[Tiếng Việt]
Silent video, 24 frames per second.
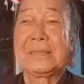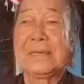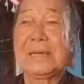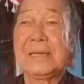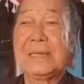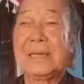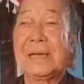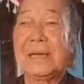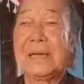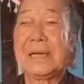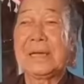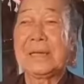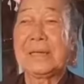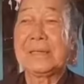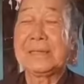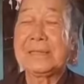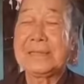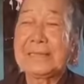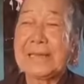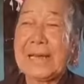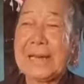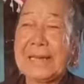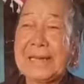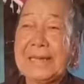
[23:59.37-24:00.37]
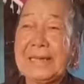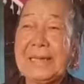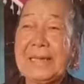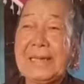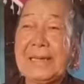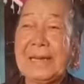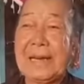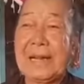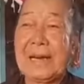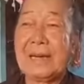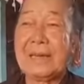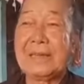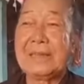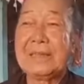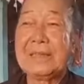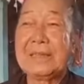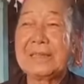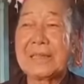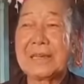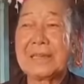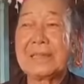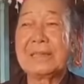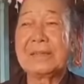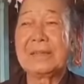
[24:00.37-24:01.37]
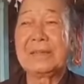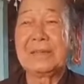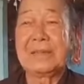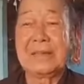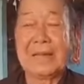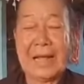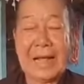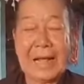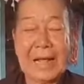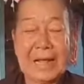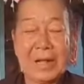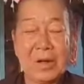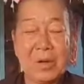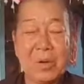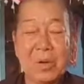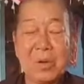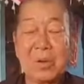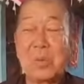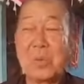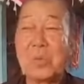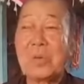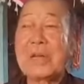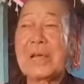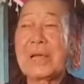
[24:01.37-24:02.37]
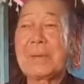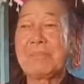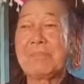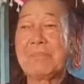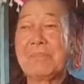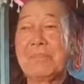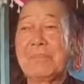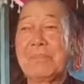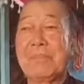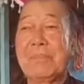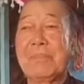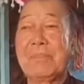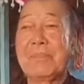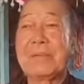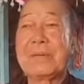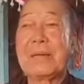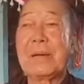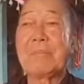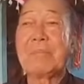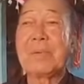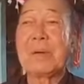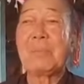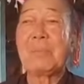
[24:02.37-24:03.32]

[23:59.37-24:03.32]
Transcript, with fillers: vấn đề cái danh lợi tình ăn ngon ngủ đẹp năm